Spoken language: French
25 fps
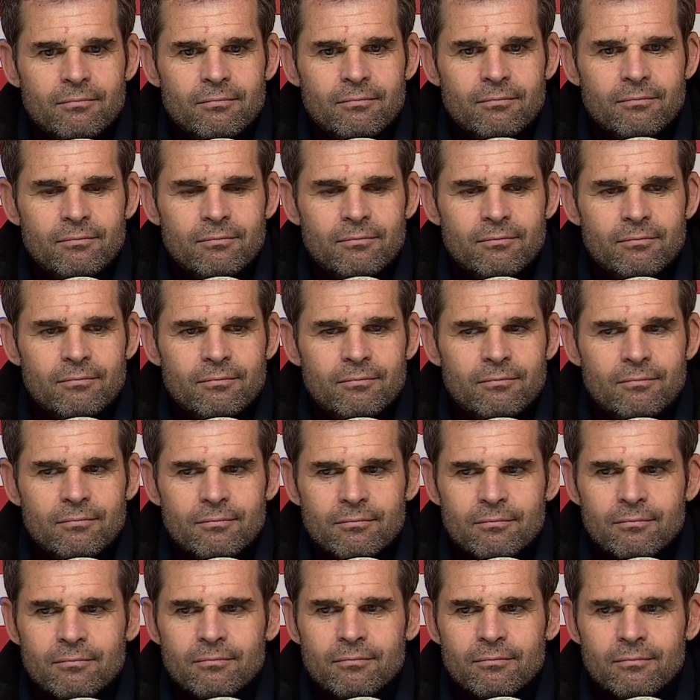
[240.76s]
Hmm.
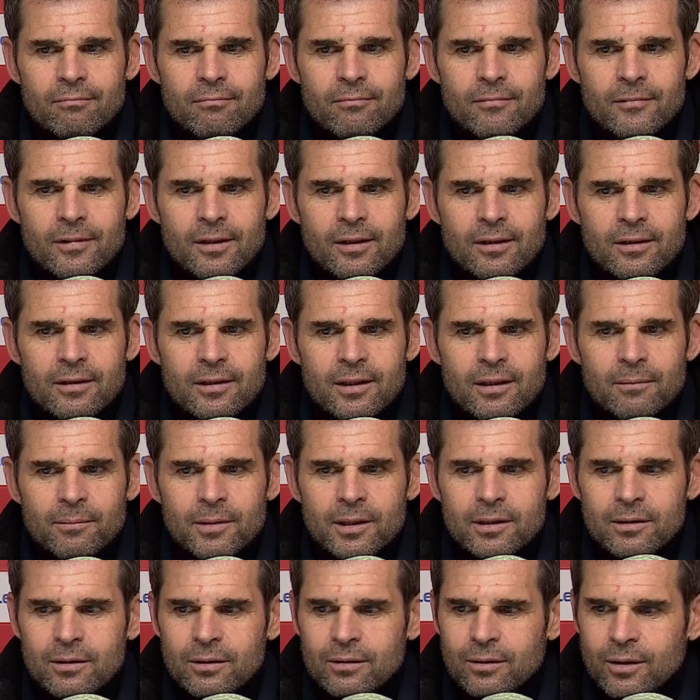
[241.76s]
C'est un
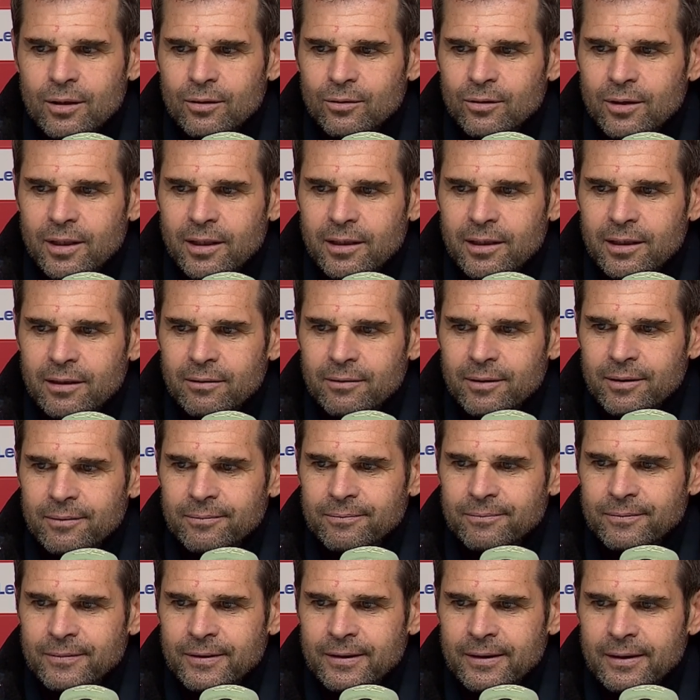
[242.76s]
match qu'on aurait dû gagner, ouais.
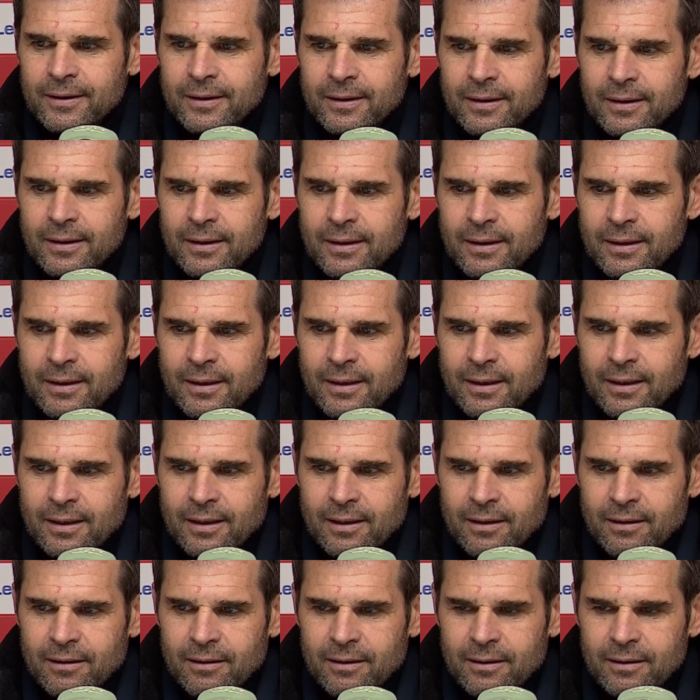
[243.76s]

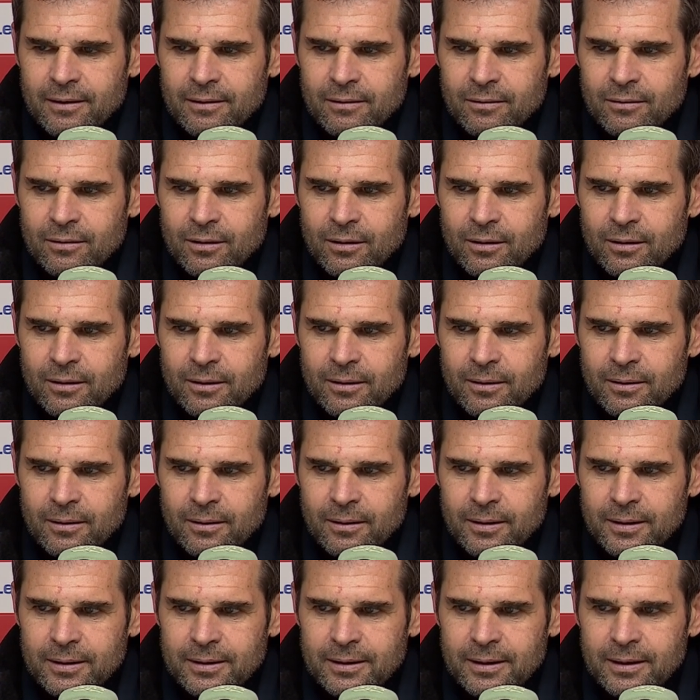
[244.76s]
Ah, tout
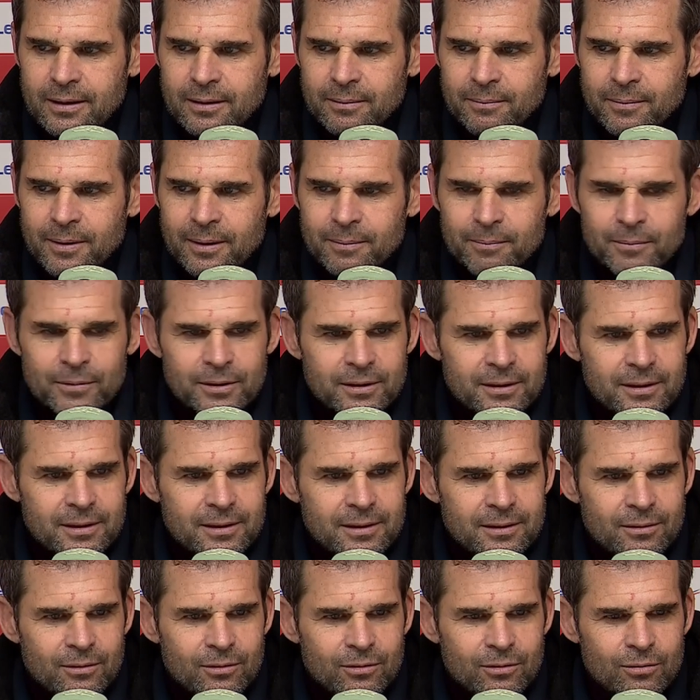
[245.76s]
en essayant, même si
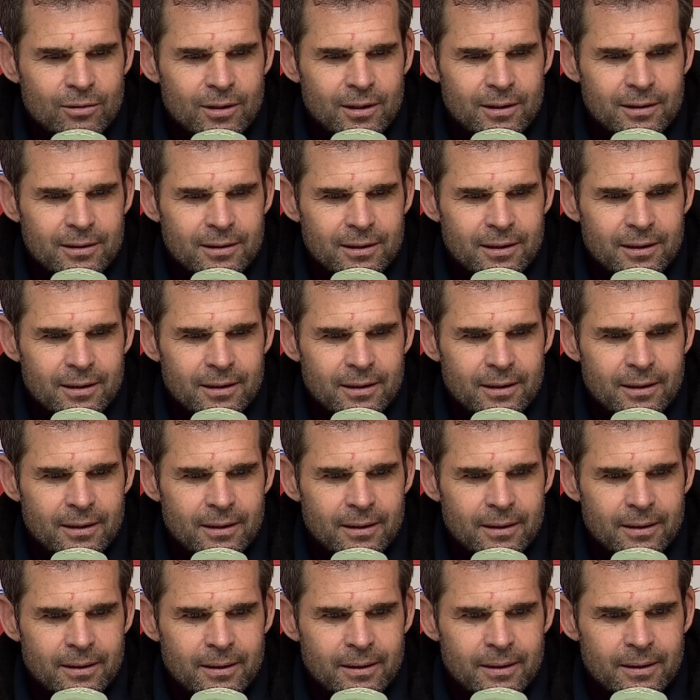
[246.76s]
ce soir
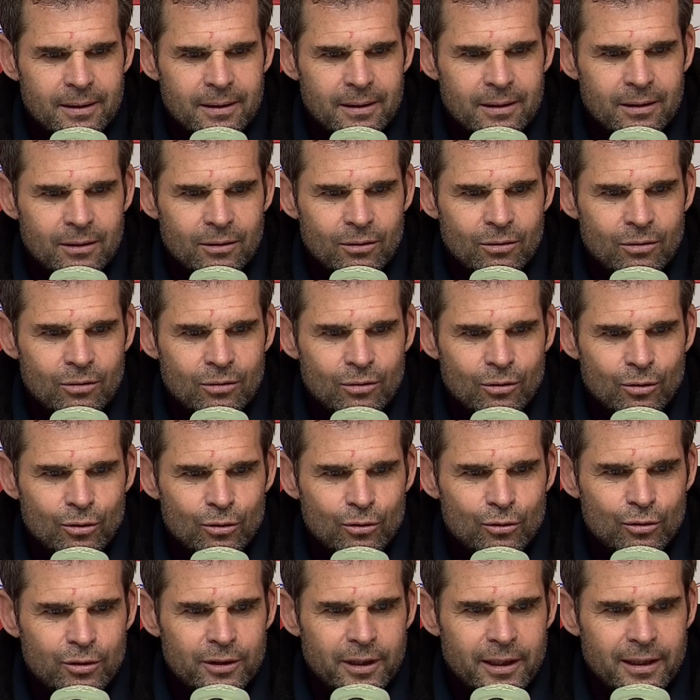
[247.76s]
c'est un gros
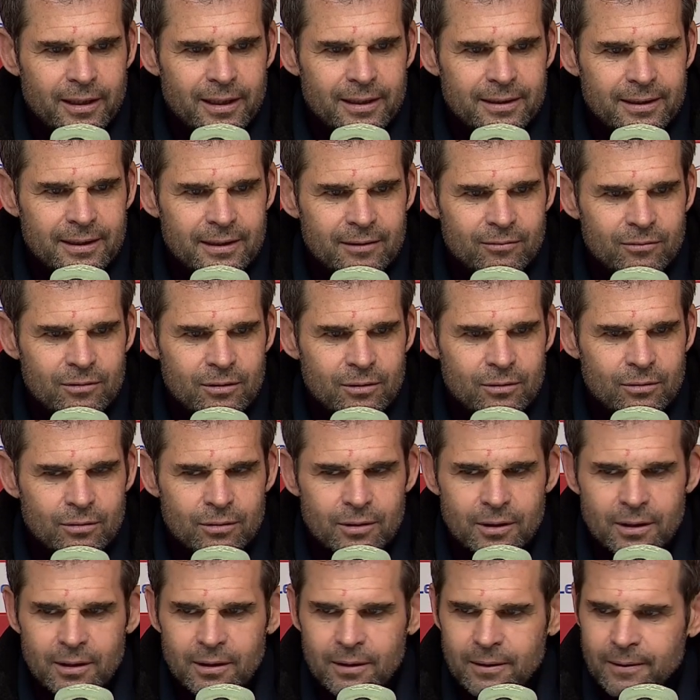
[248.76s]
gros coup derrière la tête, vous en
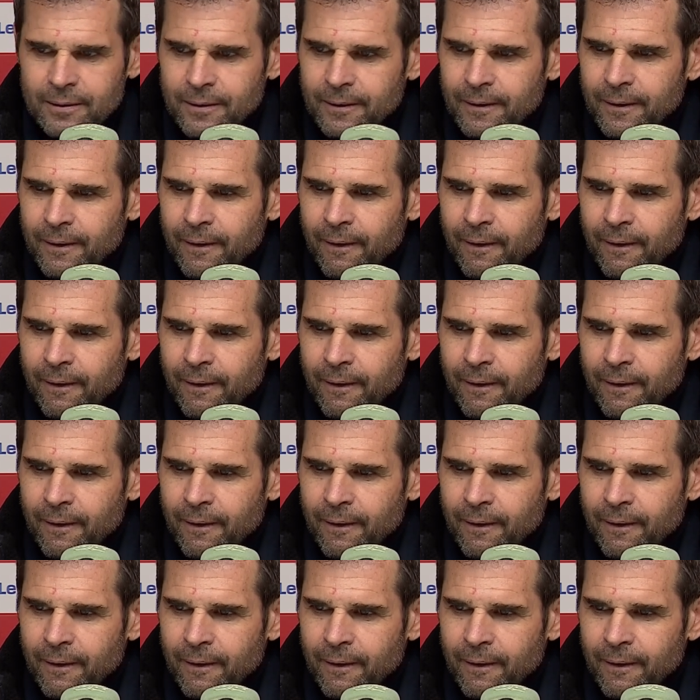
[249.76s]
doutez.